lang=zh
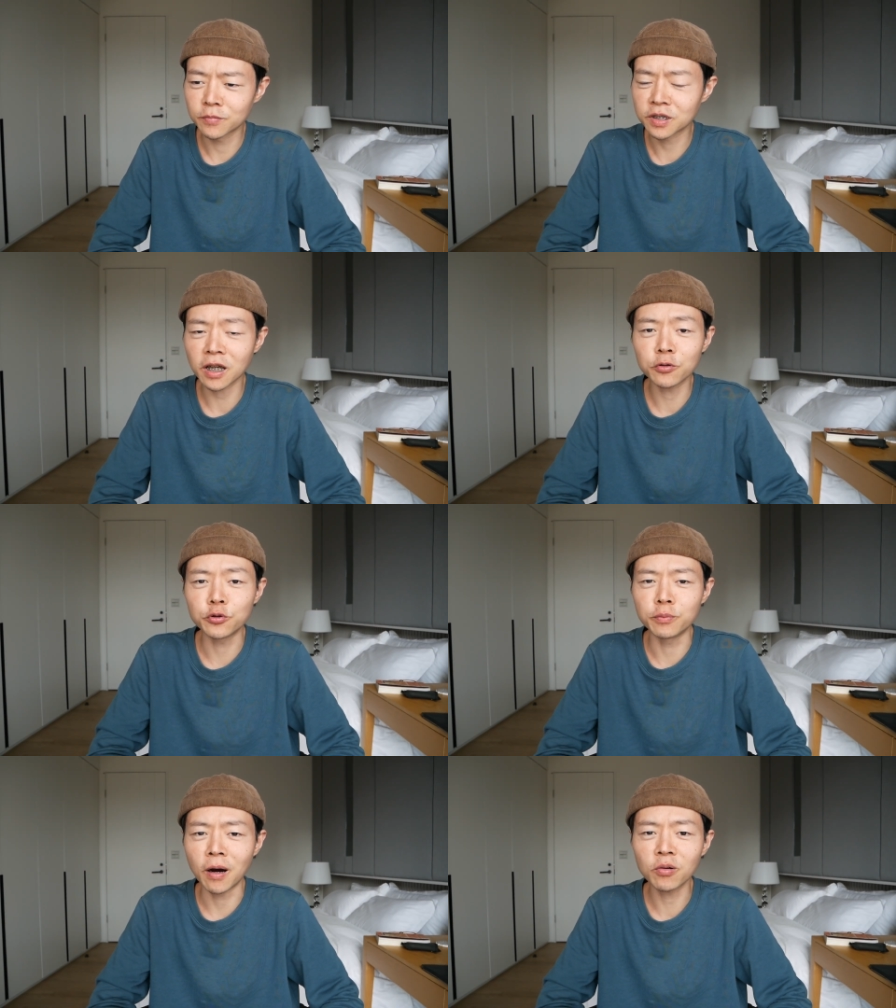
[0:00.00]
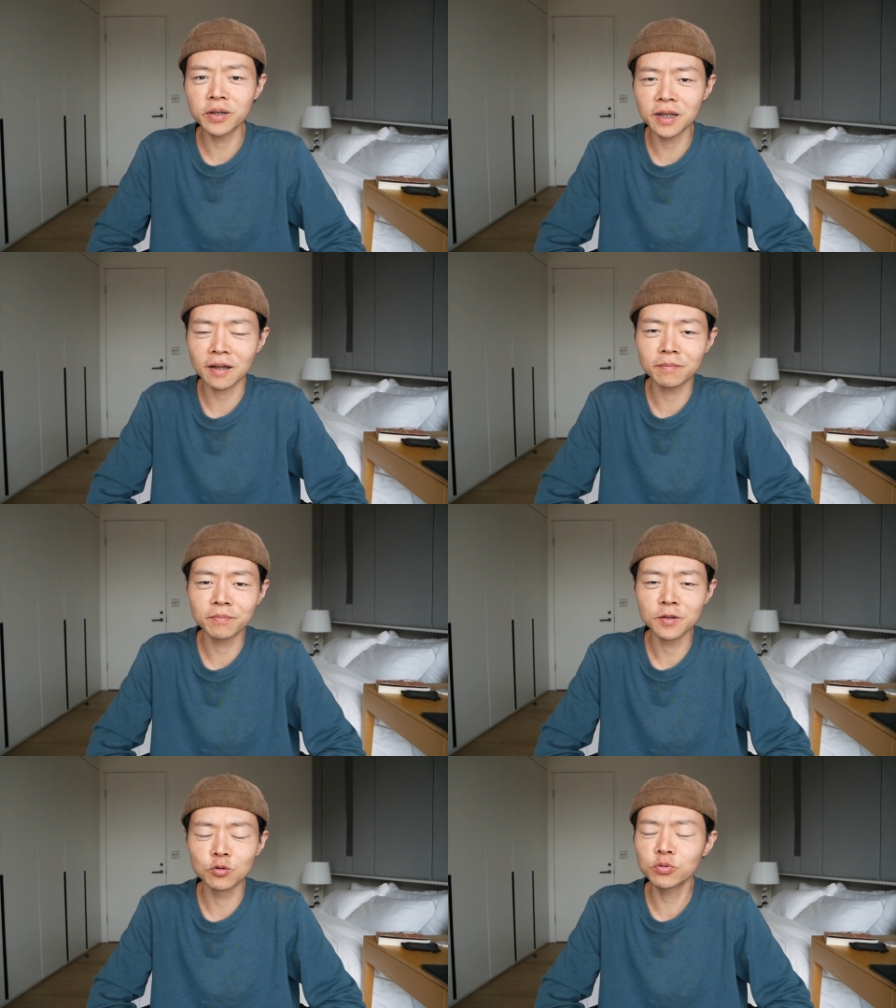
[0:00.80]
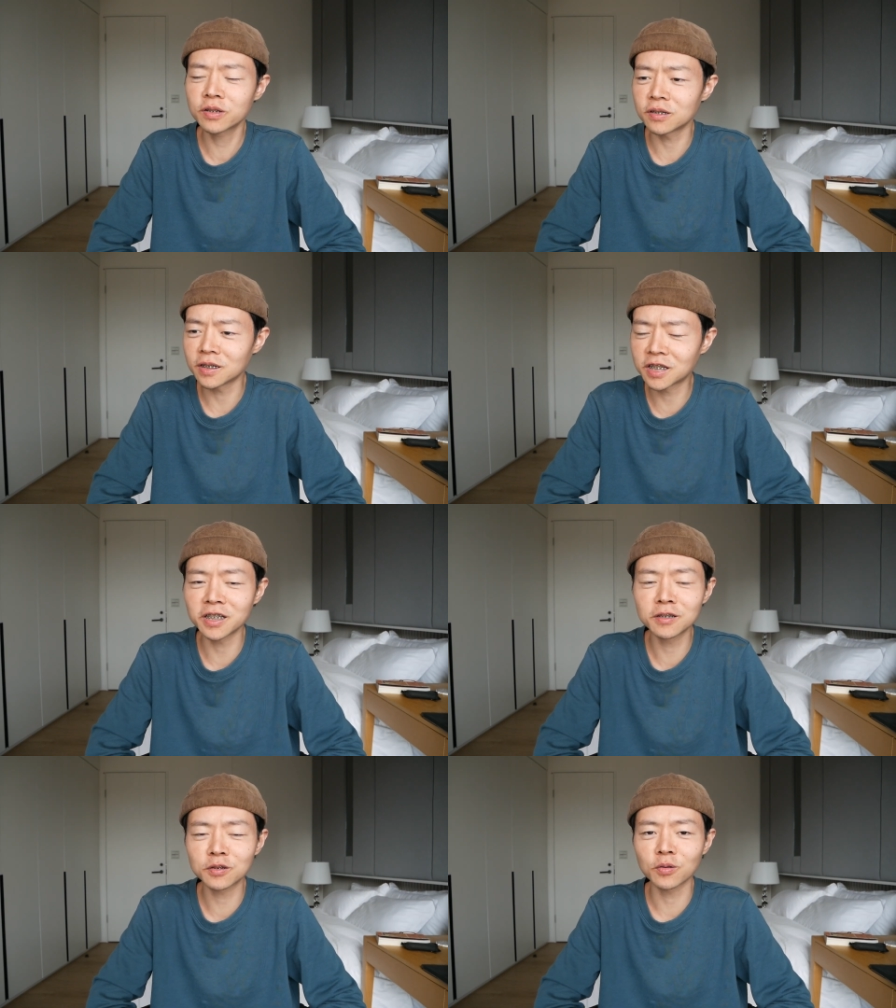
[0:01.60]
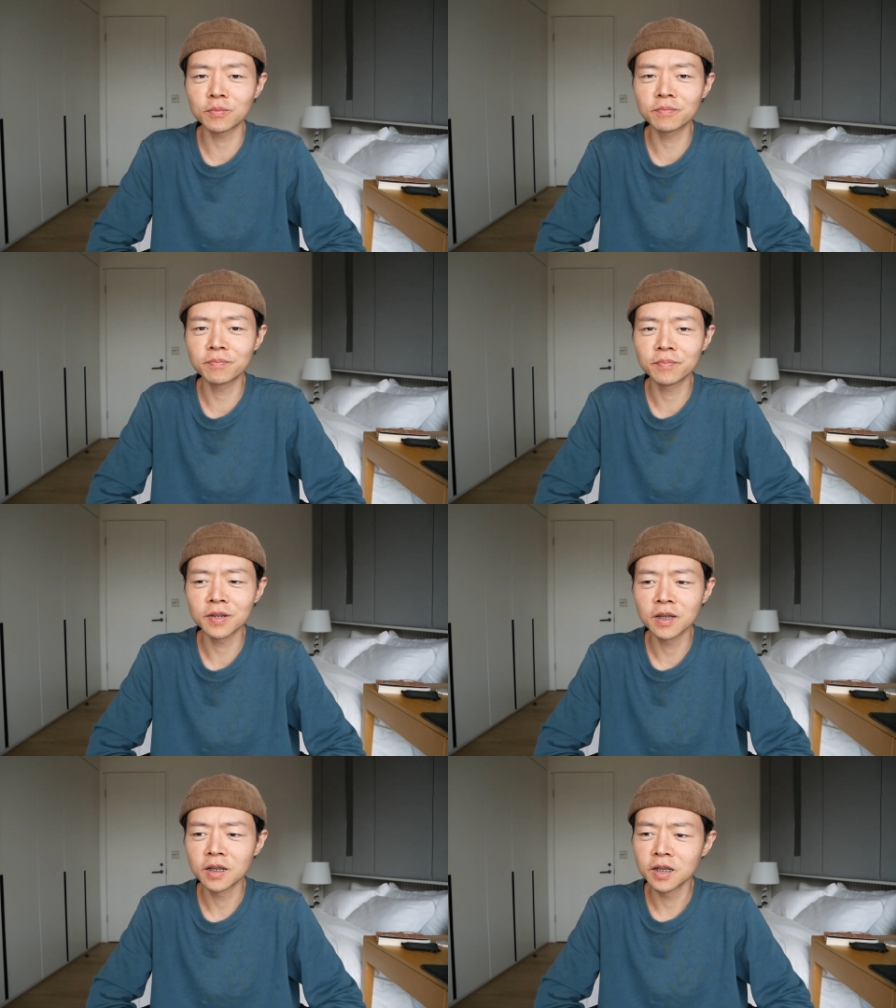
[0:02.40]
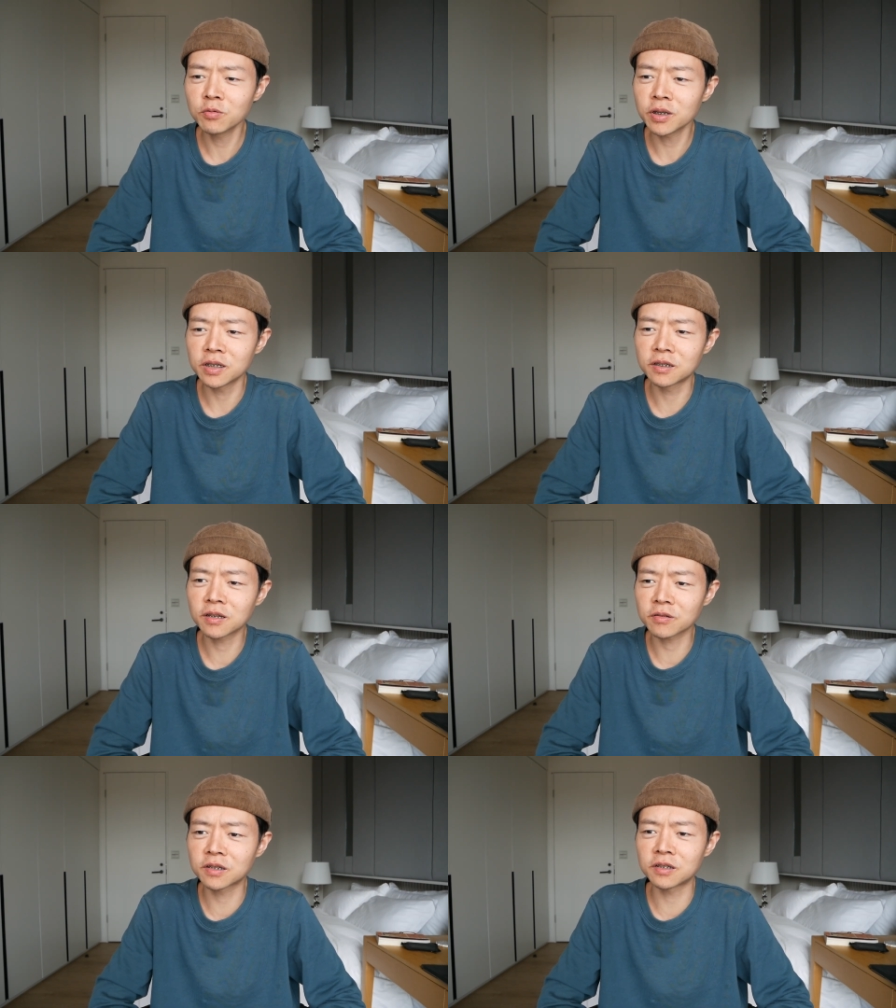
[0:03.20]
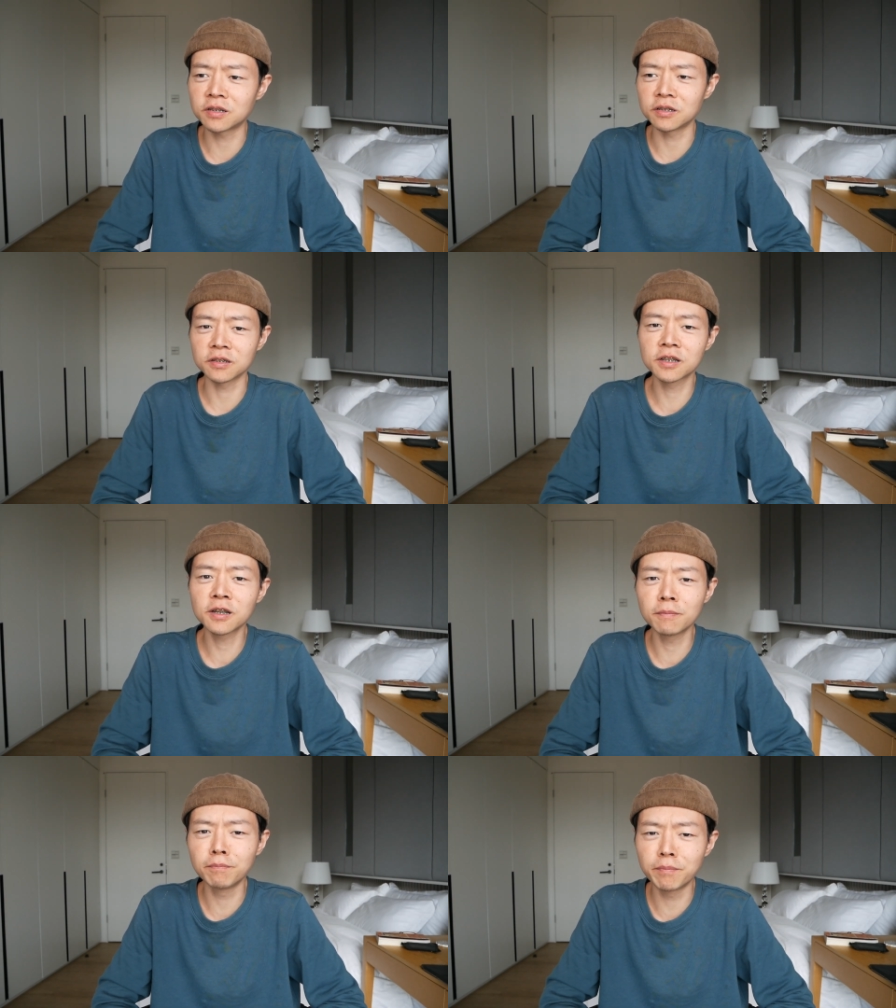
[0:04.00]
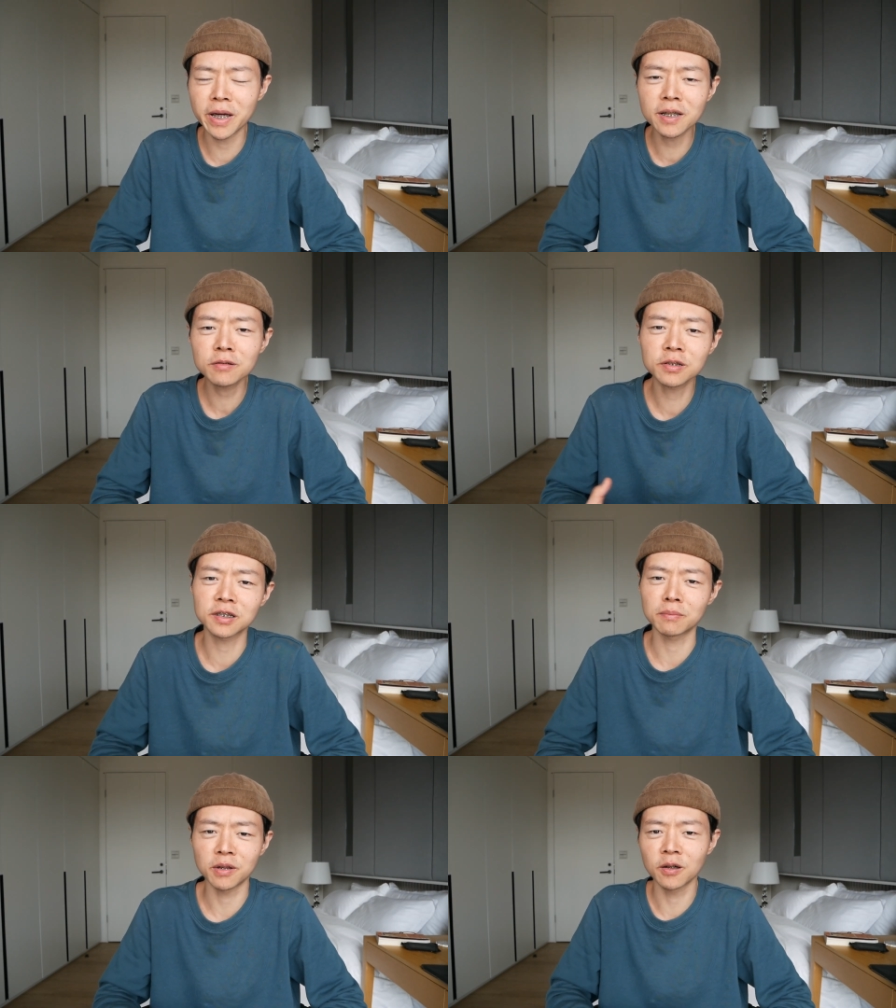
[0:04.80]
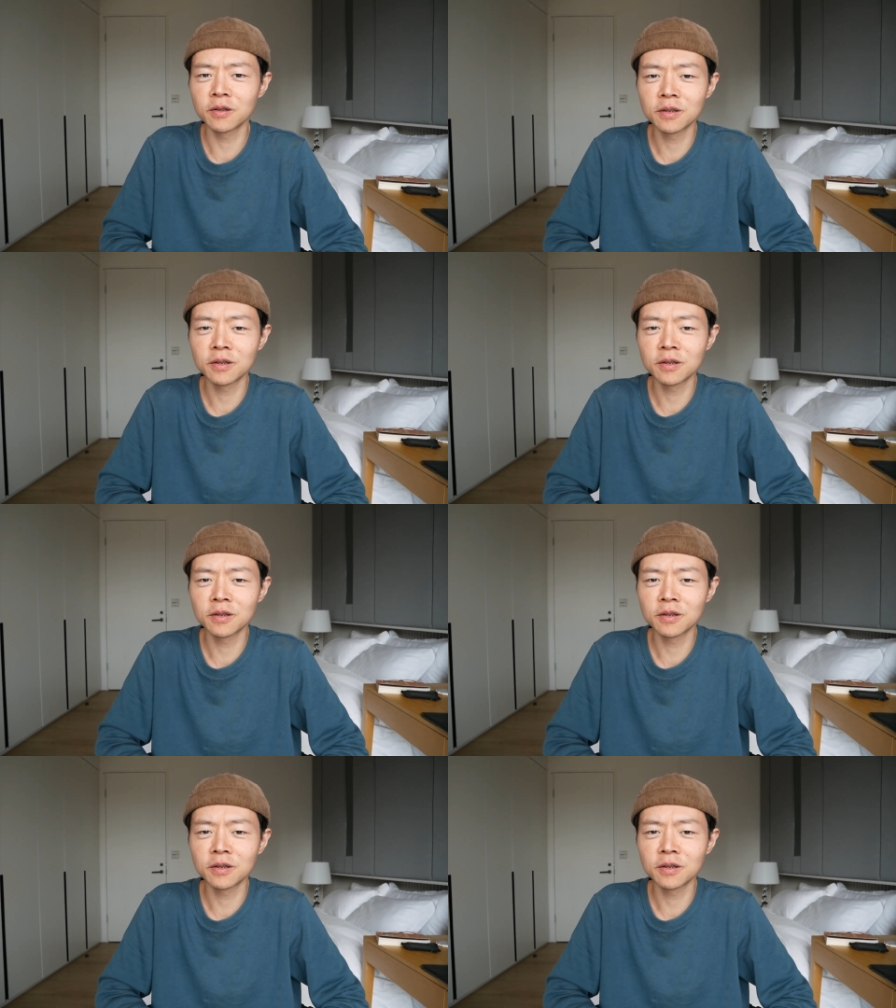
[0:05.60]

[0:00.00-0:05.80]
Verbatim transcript: 像羽毛一样。如此的轻松，因为你知道此刻没有什么